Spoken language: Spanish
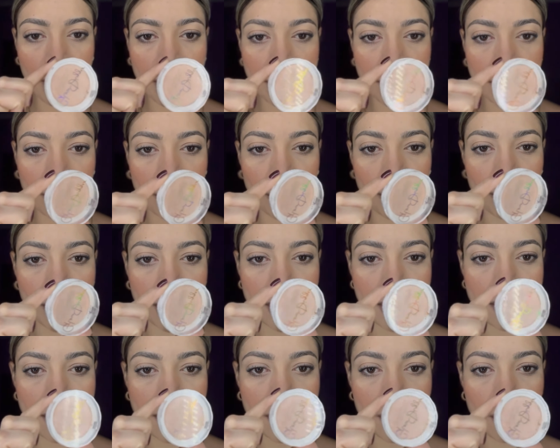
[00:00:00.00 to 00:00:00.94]
Estoy
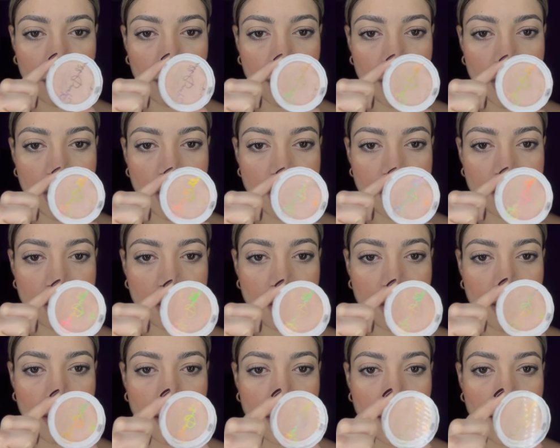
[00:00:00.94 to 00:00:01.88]
utilizando
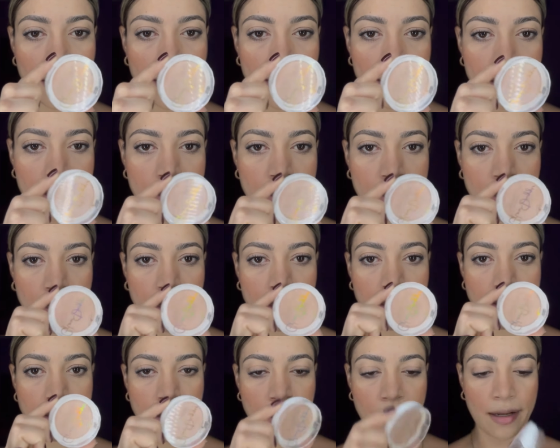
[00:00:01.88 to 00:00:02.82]
este de la línea
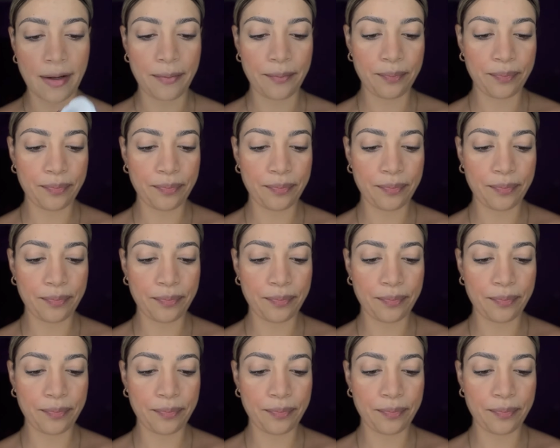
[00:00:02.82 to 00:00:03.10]
Italia.